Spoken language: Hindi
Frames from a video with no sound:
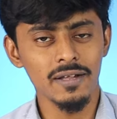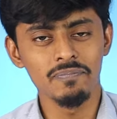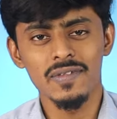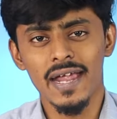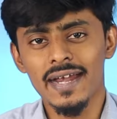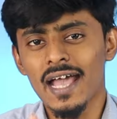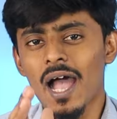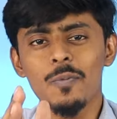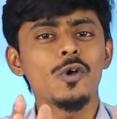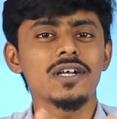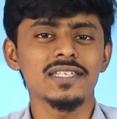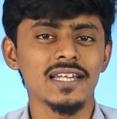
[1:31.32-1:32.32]
लगा एंड
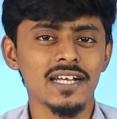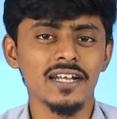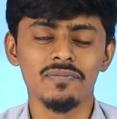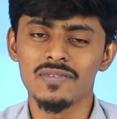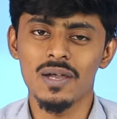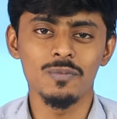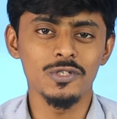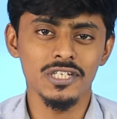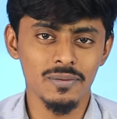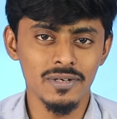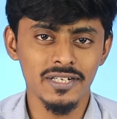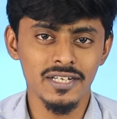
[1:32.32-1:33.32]
आपको कैसा लगा या मुझे
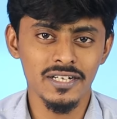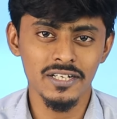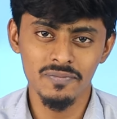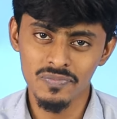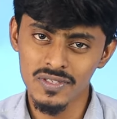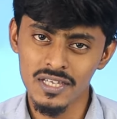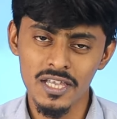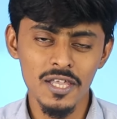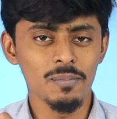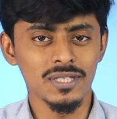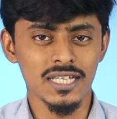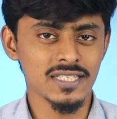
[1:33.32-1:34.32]
कमेंट करके
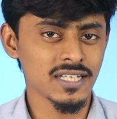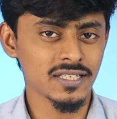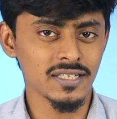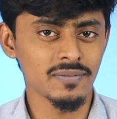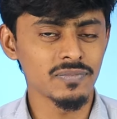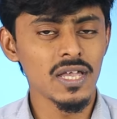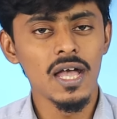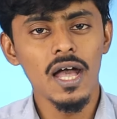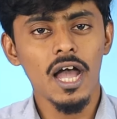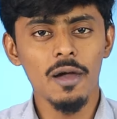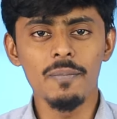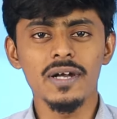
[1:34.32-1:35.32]
बता सकते हैं
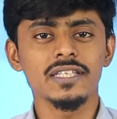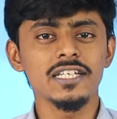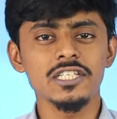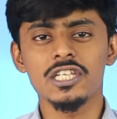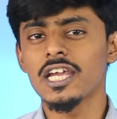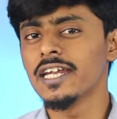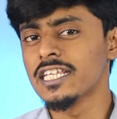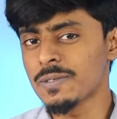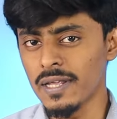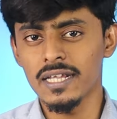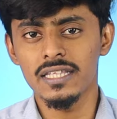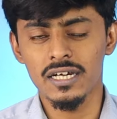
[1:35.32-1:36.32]
अब बढ़ते हैं इसके डिस्प्ले की